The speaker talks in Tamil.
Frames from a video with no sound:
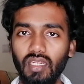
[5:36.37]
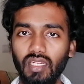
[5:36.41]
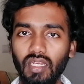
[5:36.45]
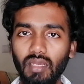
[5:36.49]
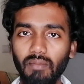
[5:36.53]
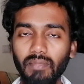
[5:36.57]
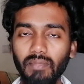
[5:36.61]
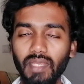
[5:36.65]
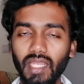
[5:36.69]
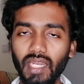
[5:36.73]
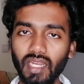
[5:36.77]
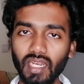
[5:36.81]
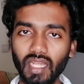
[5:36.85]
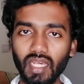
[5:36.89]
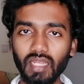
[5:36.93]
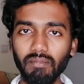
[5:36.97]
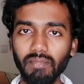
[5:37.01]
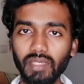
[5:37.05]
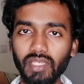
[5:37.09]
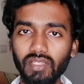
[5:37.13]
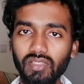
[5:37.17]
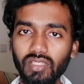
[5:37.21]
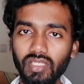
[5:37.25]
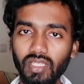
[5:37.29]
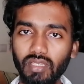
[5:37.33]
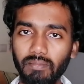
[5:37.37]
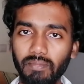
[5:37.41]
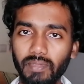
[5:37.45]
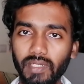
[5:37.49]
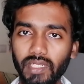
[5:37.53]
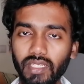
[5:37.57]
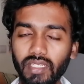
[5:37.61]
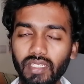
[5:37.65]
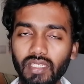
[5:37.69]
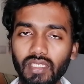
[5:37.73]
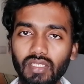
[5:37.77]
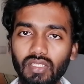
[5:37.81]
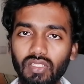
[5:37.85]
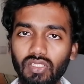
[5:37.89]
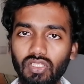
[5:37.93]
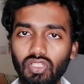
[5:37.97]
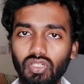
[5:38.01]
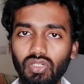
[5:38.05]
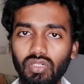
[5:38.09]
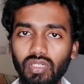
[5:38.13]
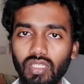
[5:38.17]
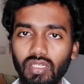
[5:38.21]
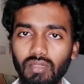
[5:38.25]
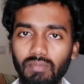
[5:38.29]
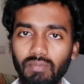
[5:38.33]
நம்ம எல்லாருமே வந்து எப்படி
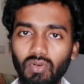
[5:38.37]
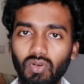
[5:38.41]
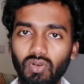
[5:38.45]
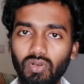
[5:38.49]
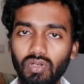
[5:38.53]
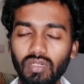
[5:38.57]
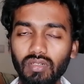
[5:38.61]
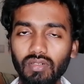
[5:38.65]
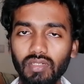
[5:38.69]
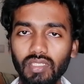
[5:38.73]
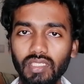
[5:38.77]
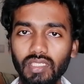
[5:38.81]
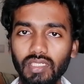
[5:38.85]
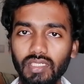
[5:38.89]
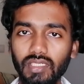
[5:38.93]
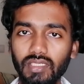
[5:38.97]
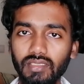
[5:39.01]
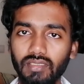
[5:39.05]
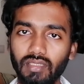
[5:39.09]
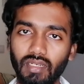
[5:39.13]
தோணிருப்போம் ஒன்று வந்துட்டு